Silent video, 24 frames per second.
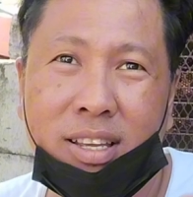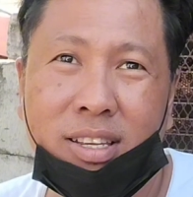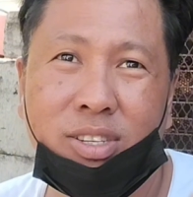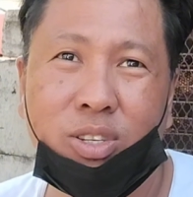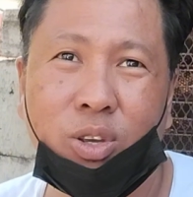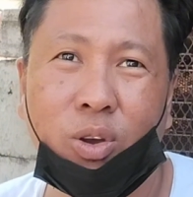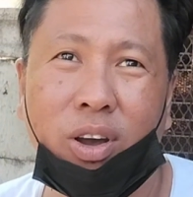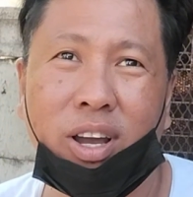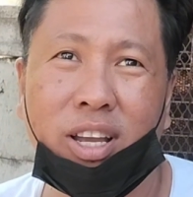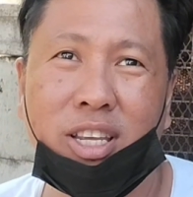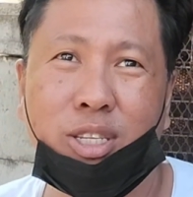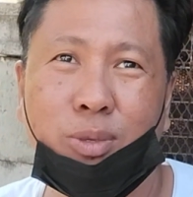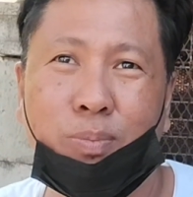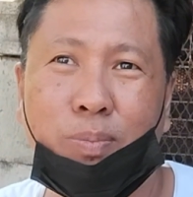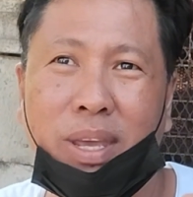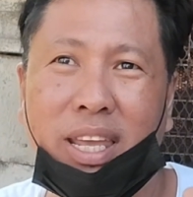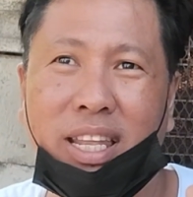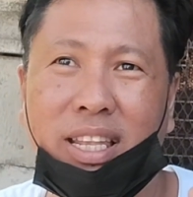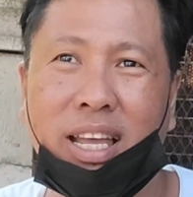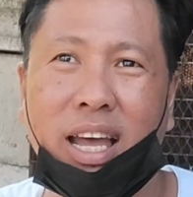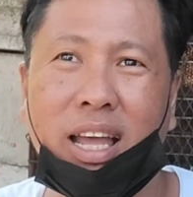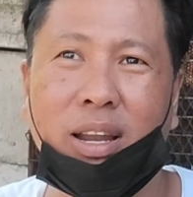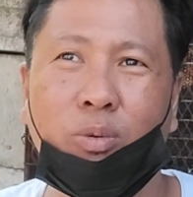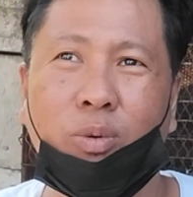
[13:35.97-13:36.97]
So, ang
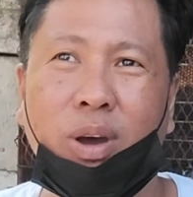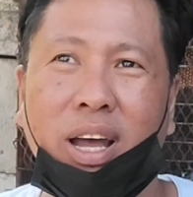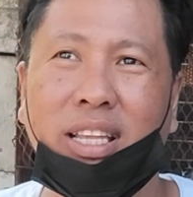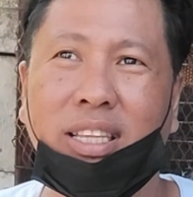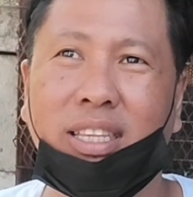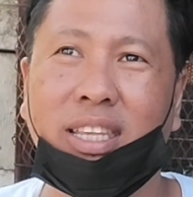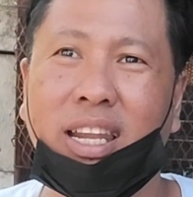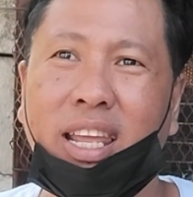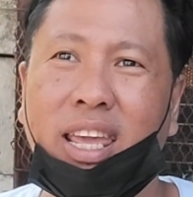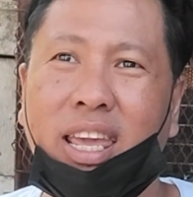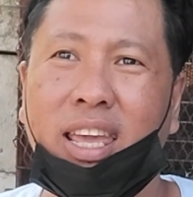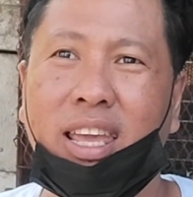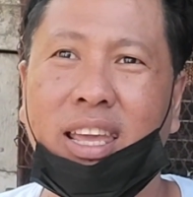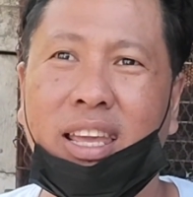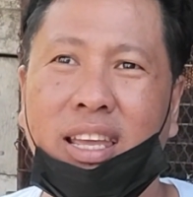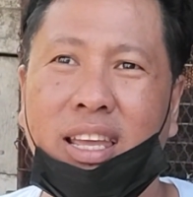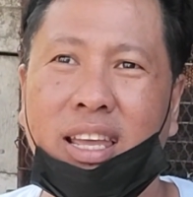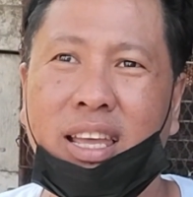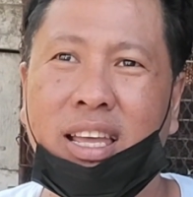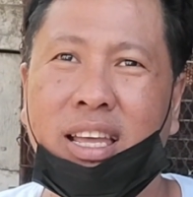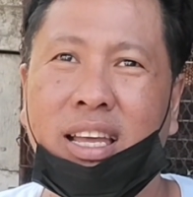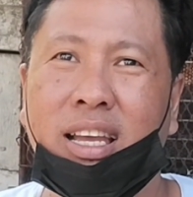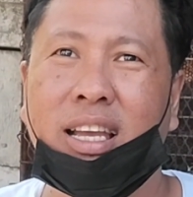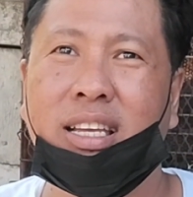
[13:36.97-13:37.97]
speedan,
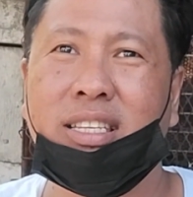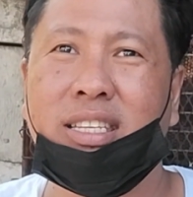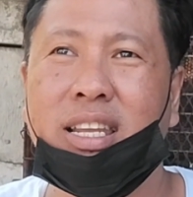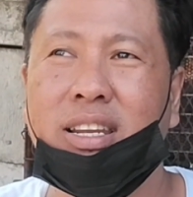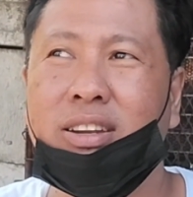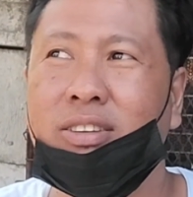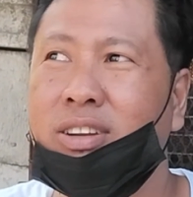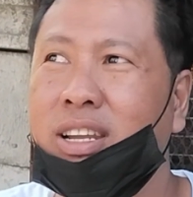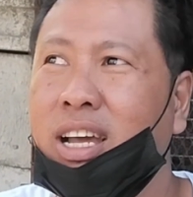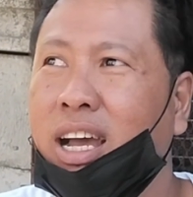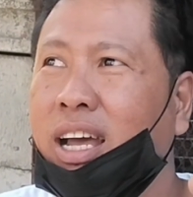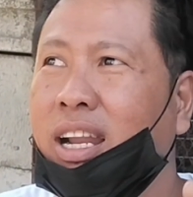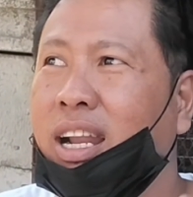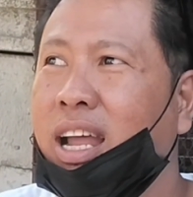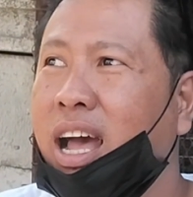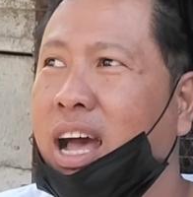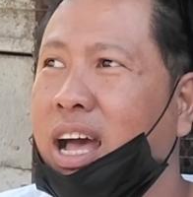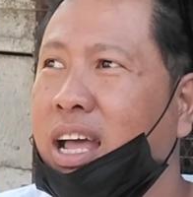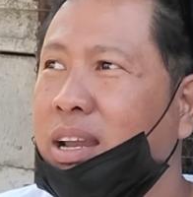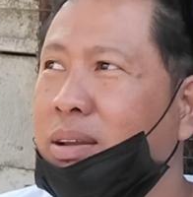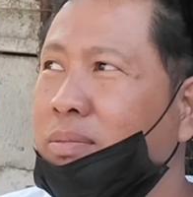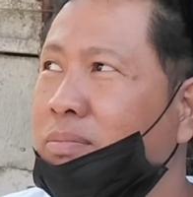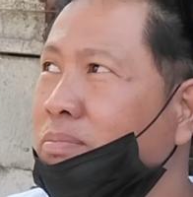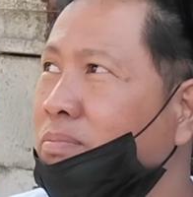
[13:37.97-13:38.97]
1.3. Kasi nung
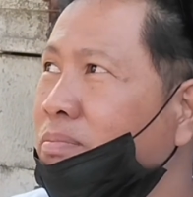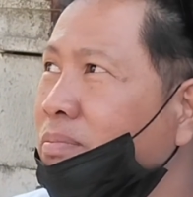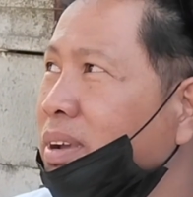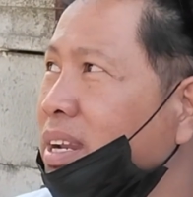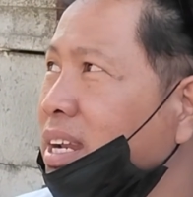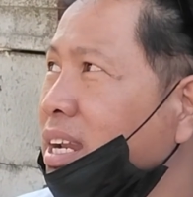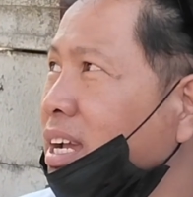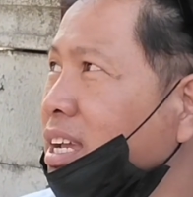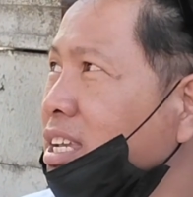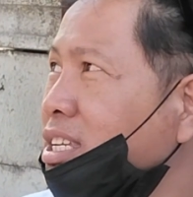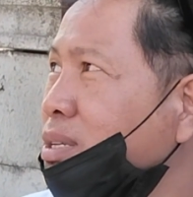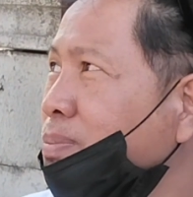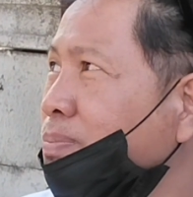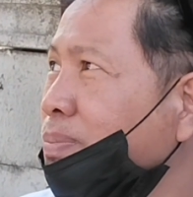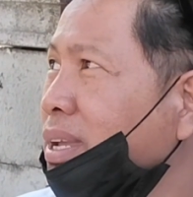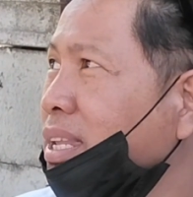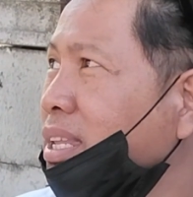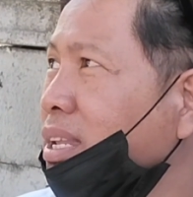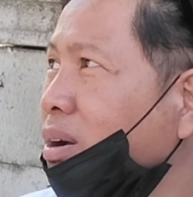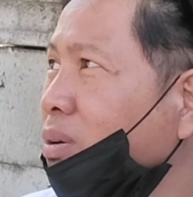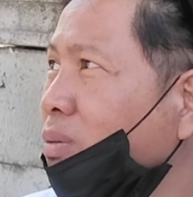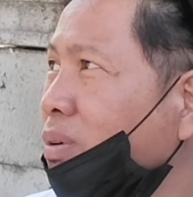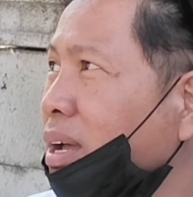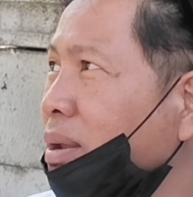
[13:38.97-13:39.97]
nakaraan, may
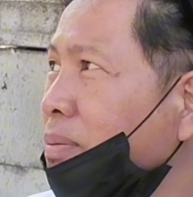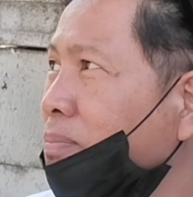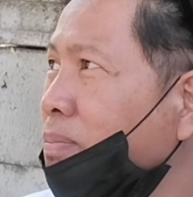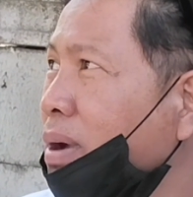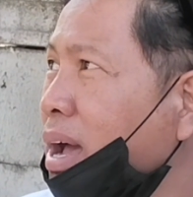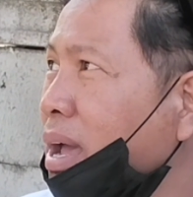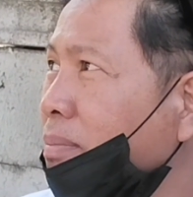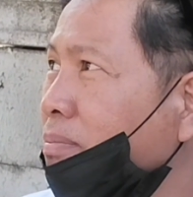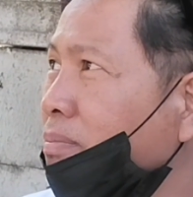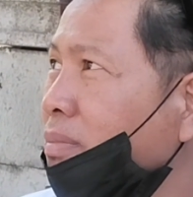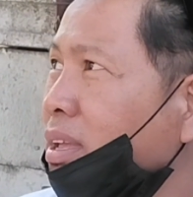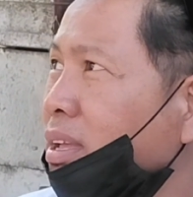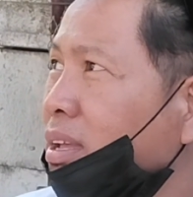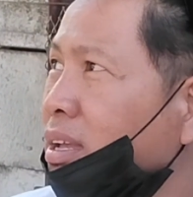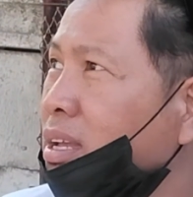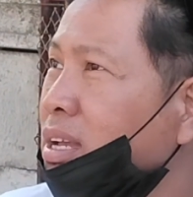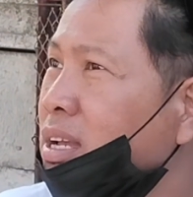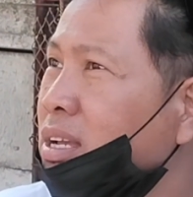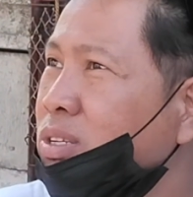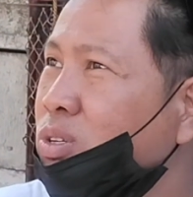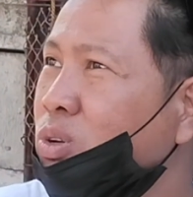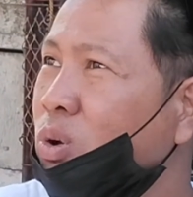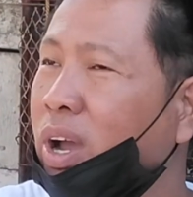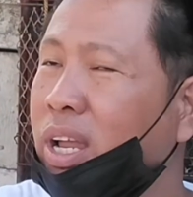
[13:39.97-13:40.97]
nag-speed ng
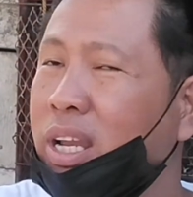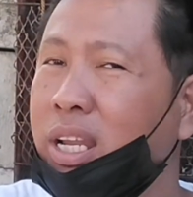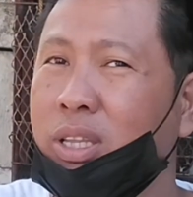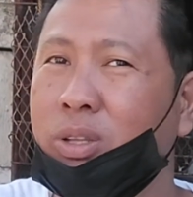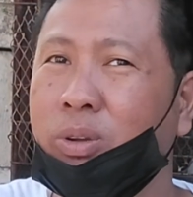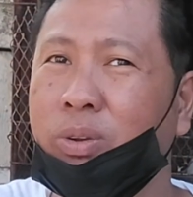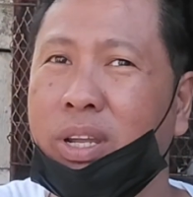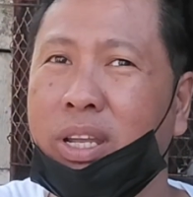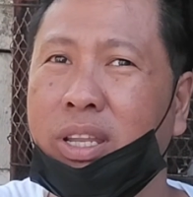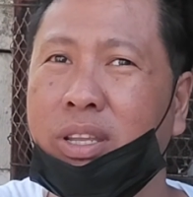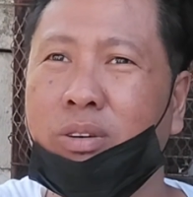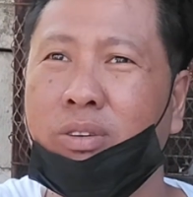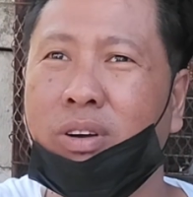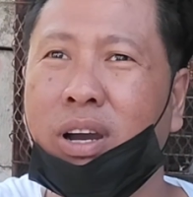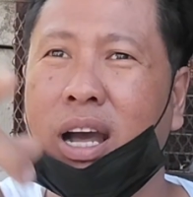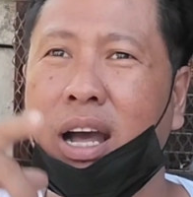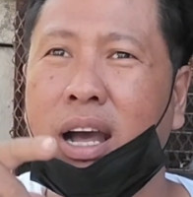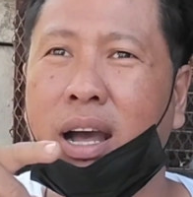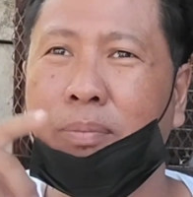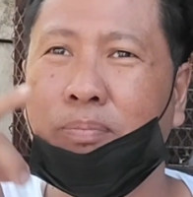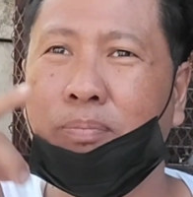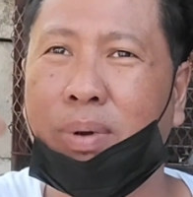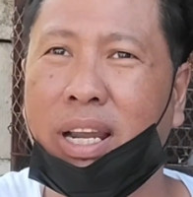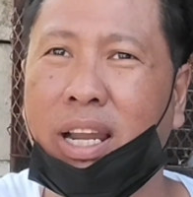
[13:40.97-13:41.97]
1.5. So, ganito rin yung
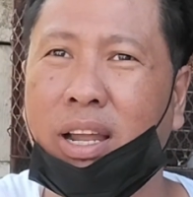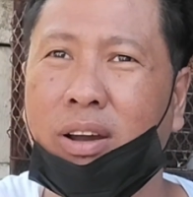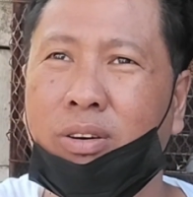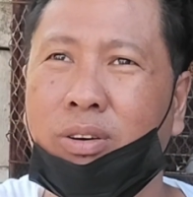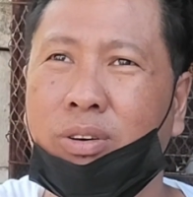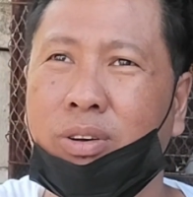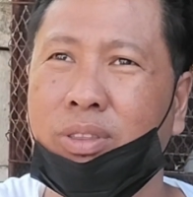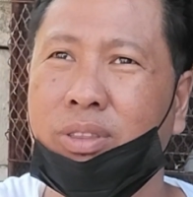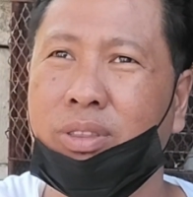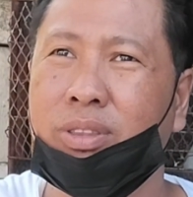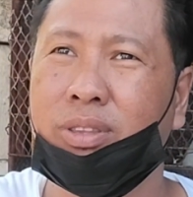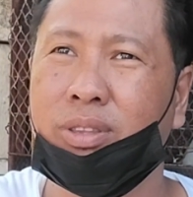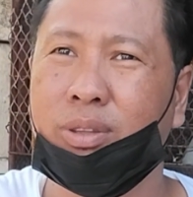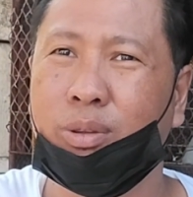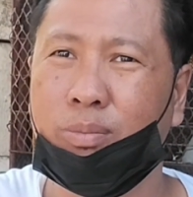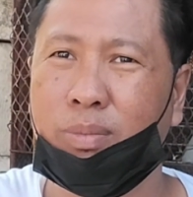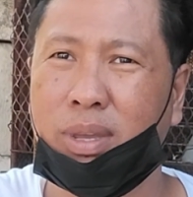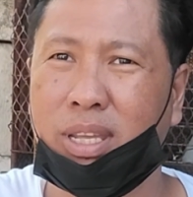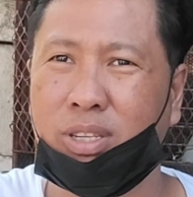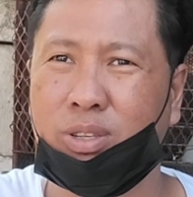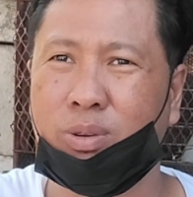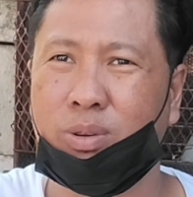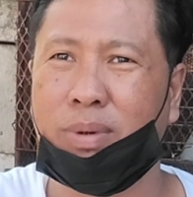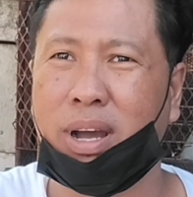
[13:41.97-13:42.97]
uh, panahon na
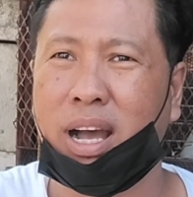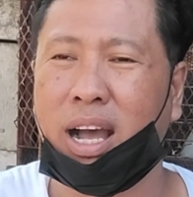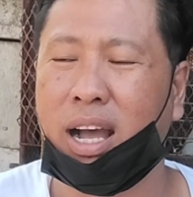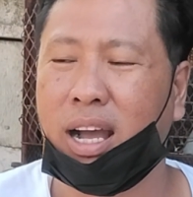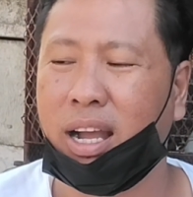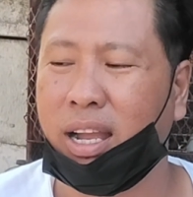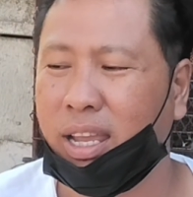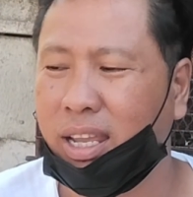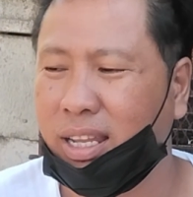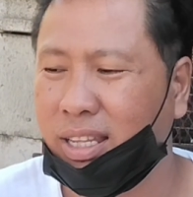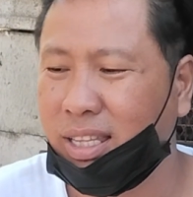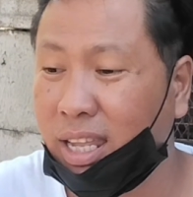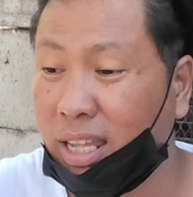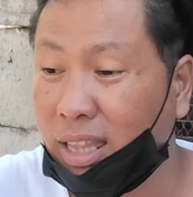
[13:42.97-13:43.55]
medyo mahangin.